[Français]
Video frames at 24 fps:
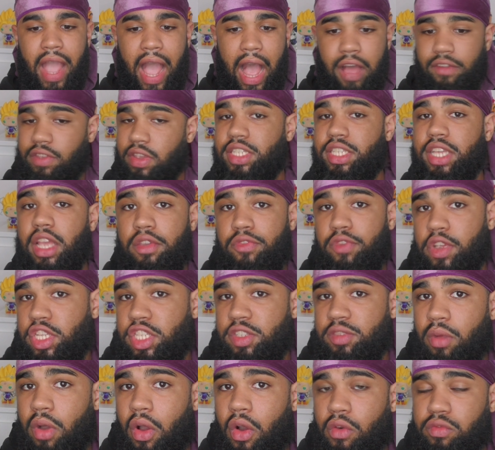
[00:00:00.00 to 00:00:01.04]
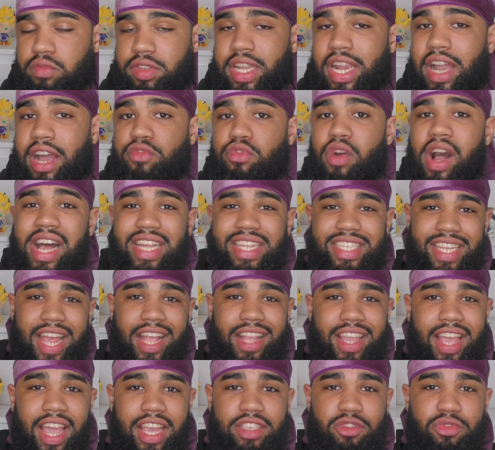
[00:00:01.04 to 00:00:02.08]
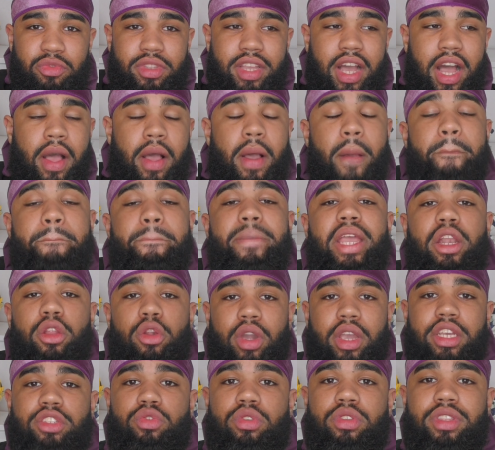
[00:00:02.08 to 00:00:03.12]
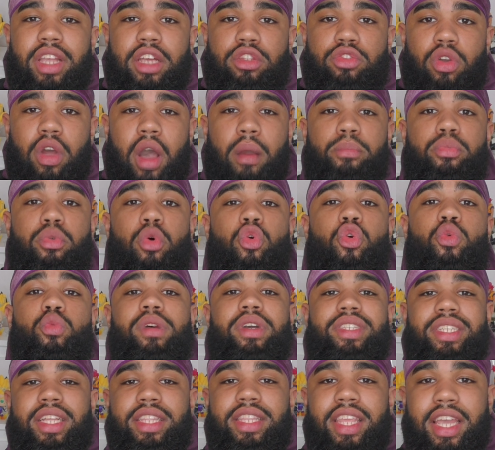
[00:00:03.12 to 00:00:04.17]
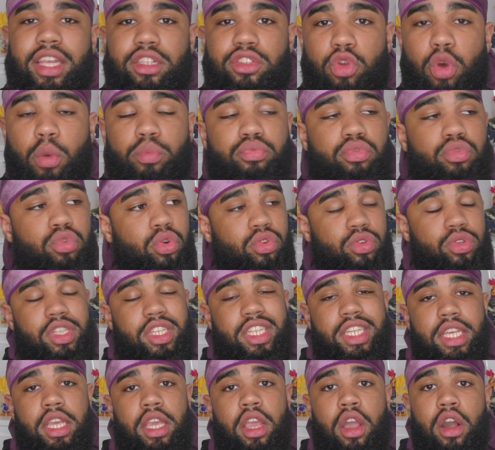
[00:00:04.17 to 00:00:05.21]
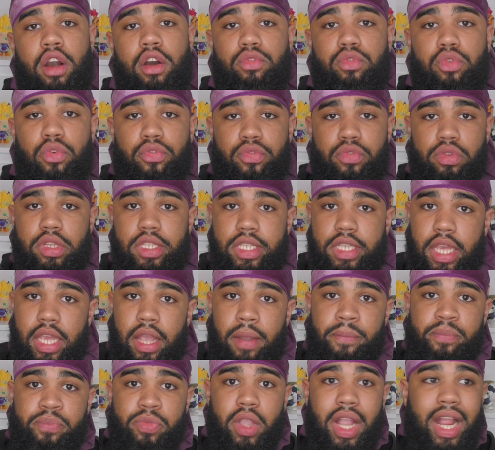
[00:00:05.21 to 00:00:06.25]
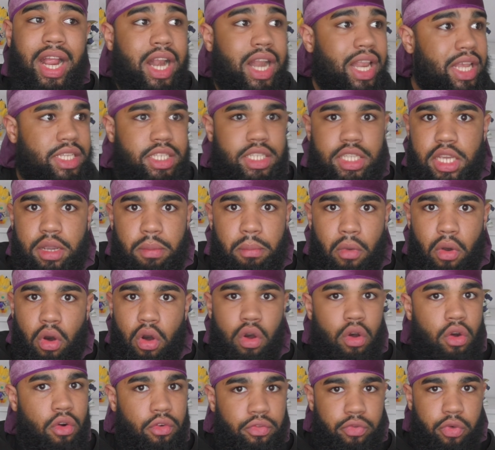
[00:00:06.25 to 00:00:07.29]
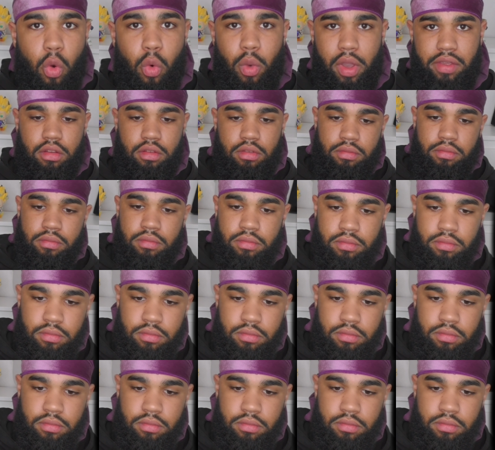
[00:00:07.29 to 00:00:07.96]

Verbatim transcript: Avec ça, effectivement, vous allez avoir un certain résultat, mais le résultat sera beaucoup moins intéressant plutôt que si vous faisiez classiquement vos waves.